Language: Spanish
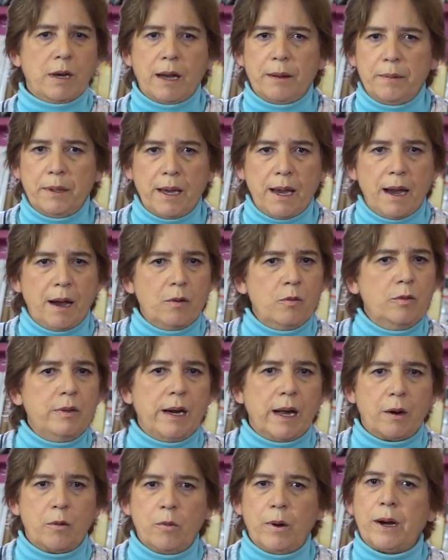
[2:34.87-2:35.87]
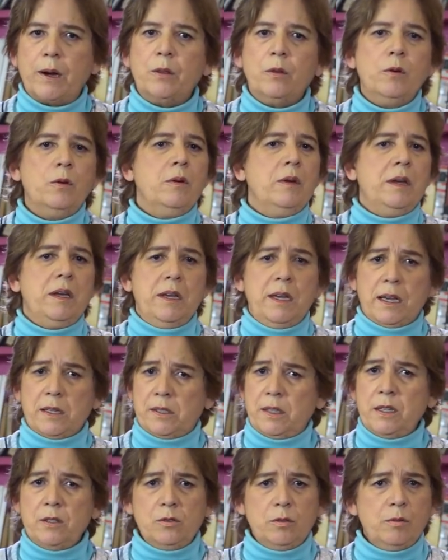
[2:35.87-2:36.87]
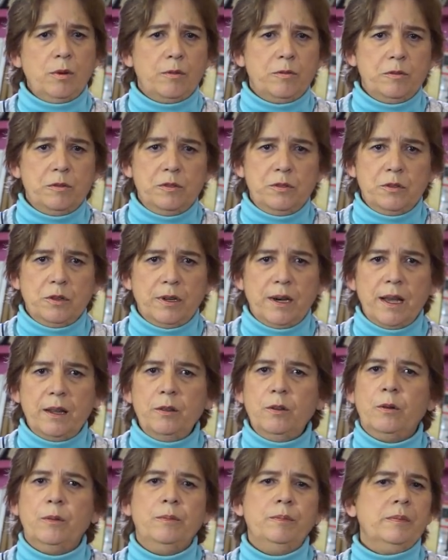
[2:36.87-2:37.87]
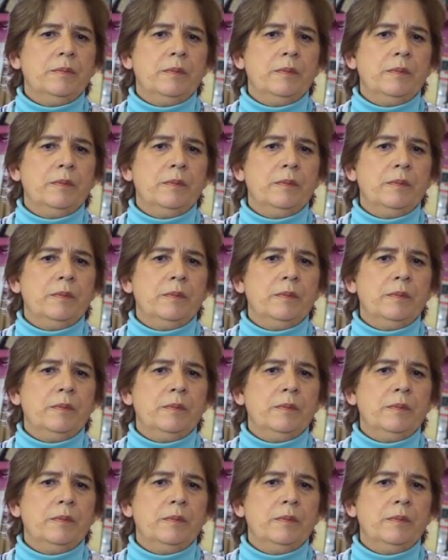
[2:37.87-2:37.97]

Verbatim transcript: Había un acuerdo y así estuvo funcionando.